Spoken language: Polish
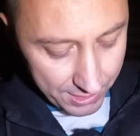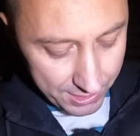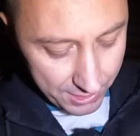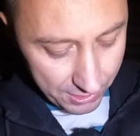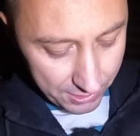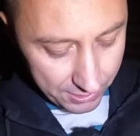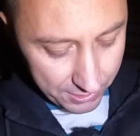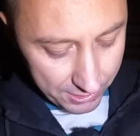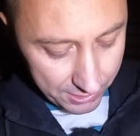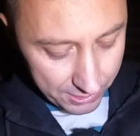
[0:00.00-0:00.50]

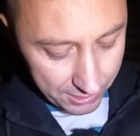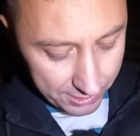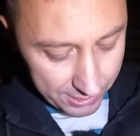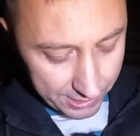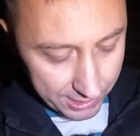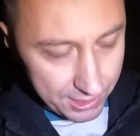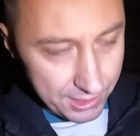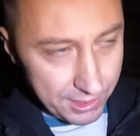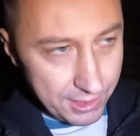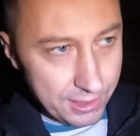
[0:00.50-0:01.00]
skąd
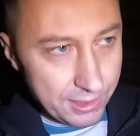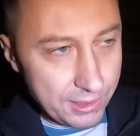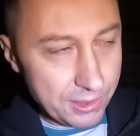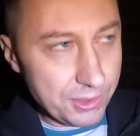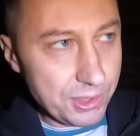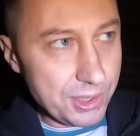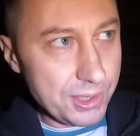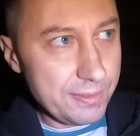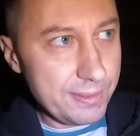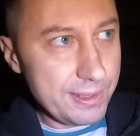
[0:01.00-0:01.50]
oglądacie
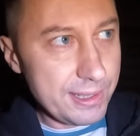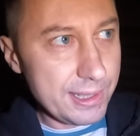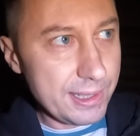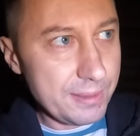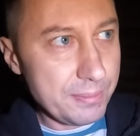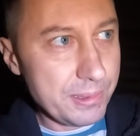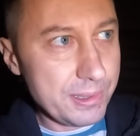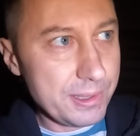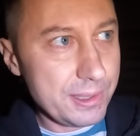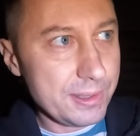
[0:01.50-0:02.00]
tego
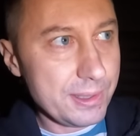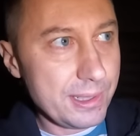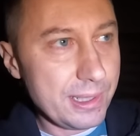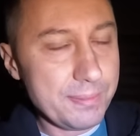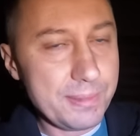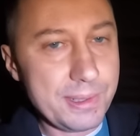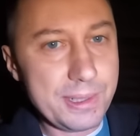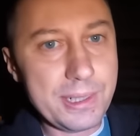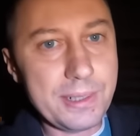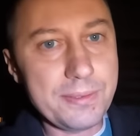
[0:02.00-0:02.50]
żywca, bo jest to
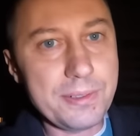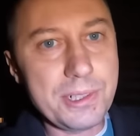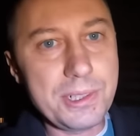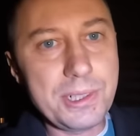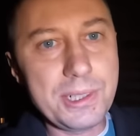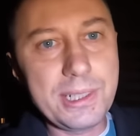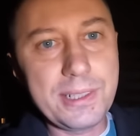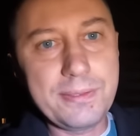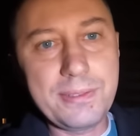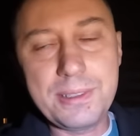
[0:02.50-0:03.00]
dla mnie zawsze
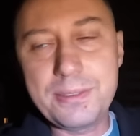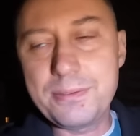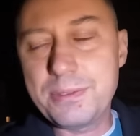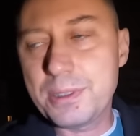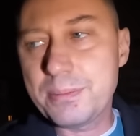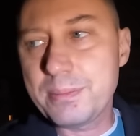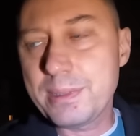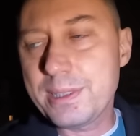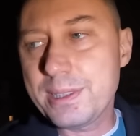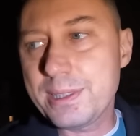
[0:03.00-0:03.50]
ciekawa
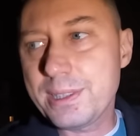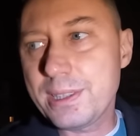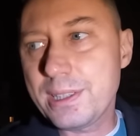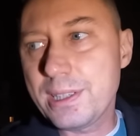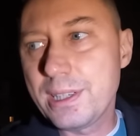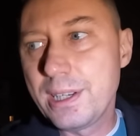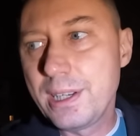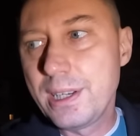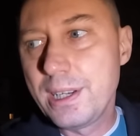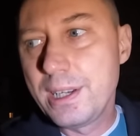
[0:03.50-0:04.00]

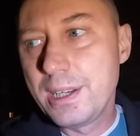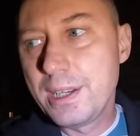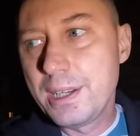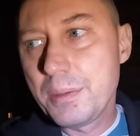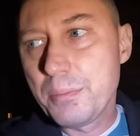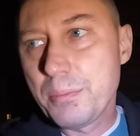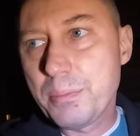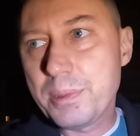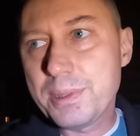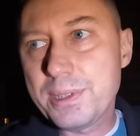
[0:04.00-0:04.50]
informacja.
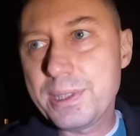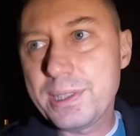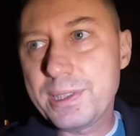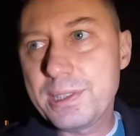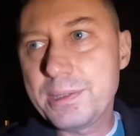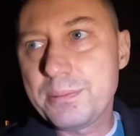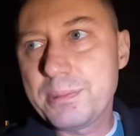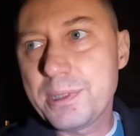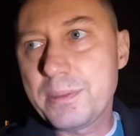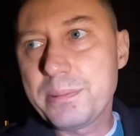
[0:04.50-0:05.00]
Poza
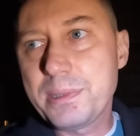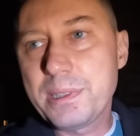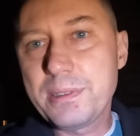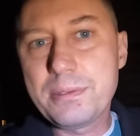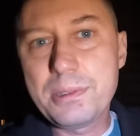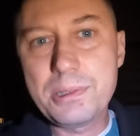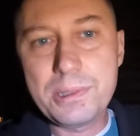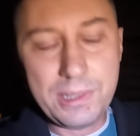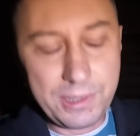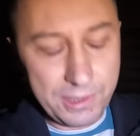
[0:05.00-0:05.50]
tym łapki
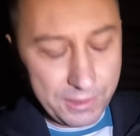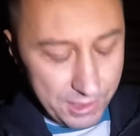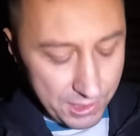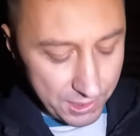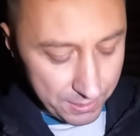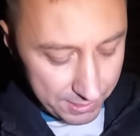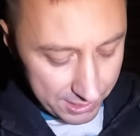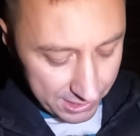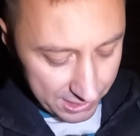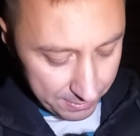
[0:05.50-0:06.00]
w górę, no i
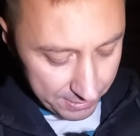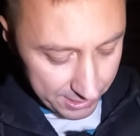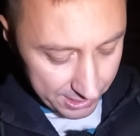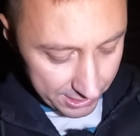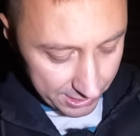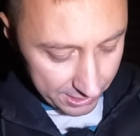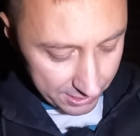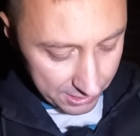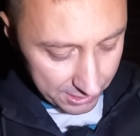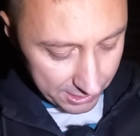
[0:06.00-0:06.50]

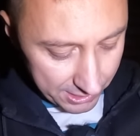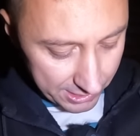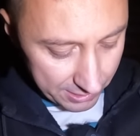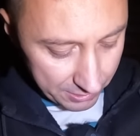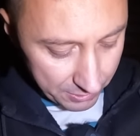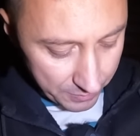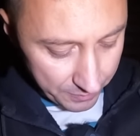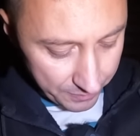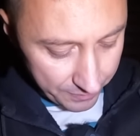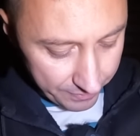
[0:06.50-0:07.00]
subskrypcja tego
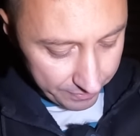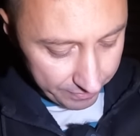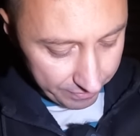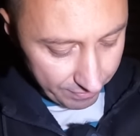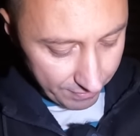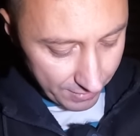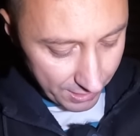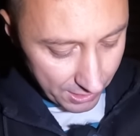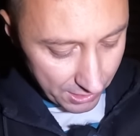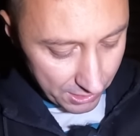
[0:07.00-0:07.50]
kanału.
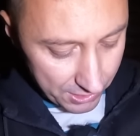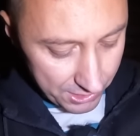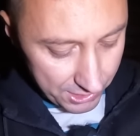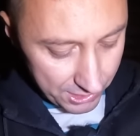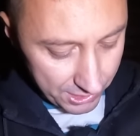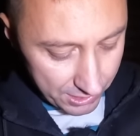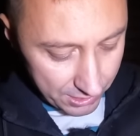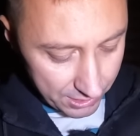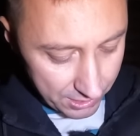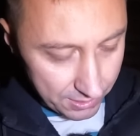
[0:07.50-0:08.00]
Mm,
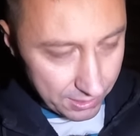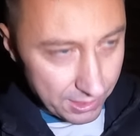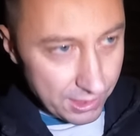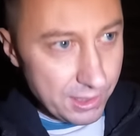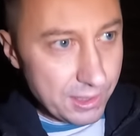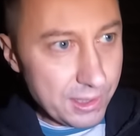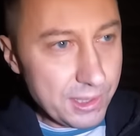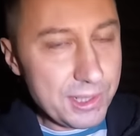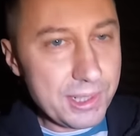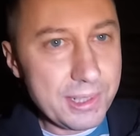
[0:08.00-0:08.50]
chodzi o
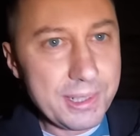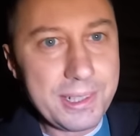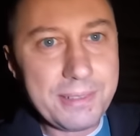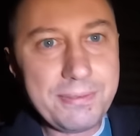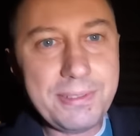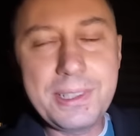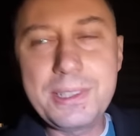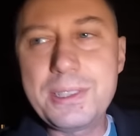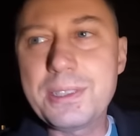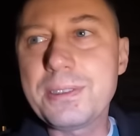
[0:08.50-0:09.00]

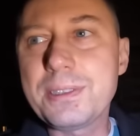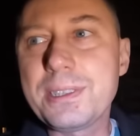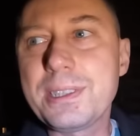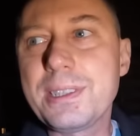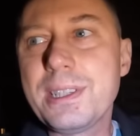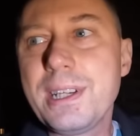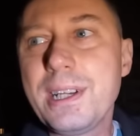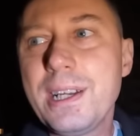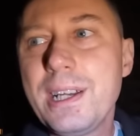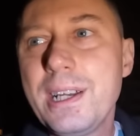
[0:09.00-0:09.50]
koleżankę
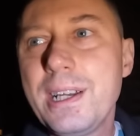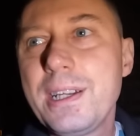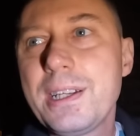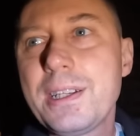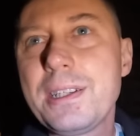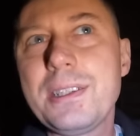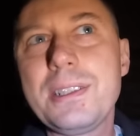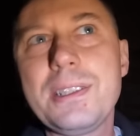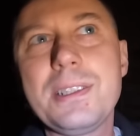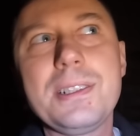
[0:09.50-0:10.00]
Wiktorię,
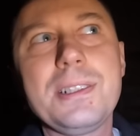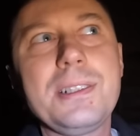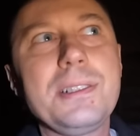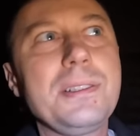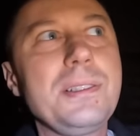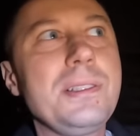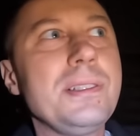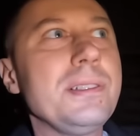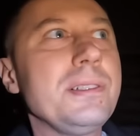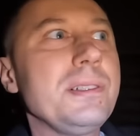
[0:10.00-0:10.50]
e,
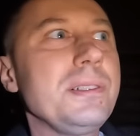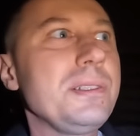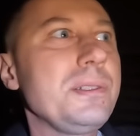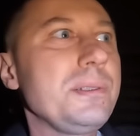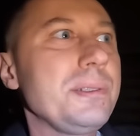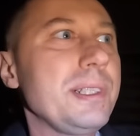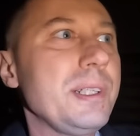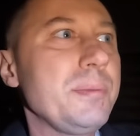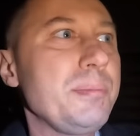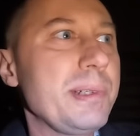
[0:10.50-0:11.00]

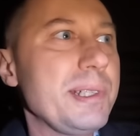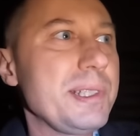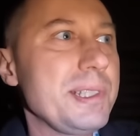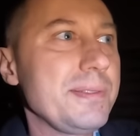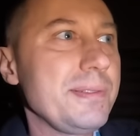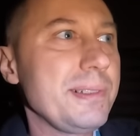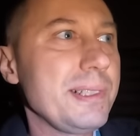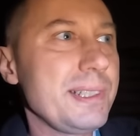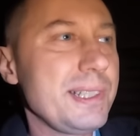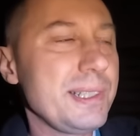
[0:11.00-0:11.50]
która
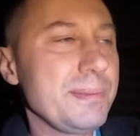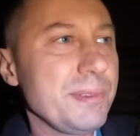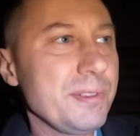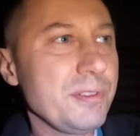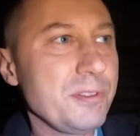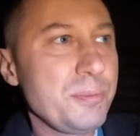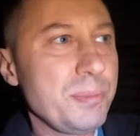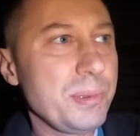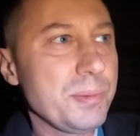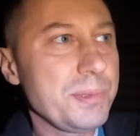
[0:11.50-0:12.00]
pracowała ze
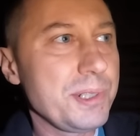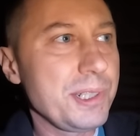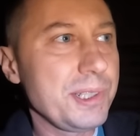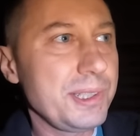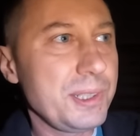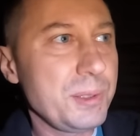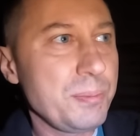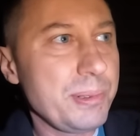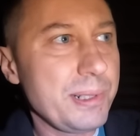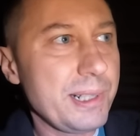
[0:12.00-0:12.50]
mną w
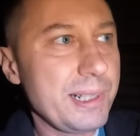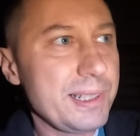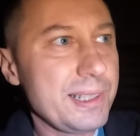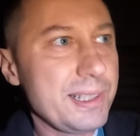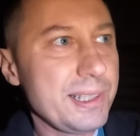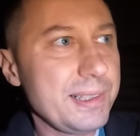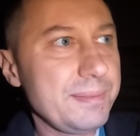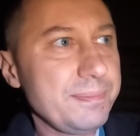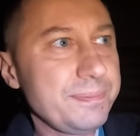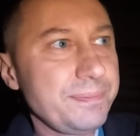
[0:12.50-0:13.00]
poprzedniej
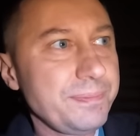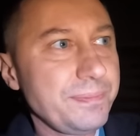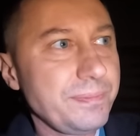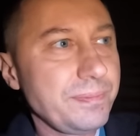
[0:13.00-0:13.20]
pracy.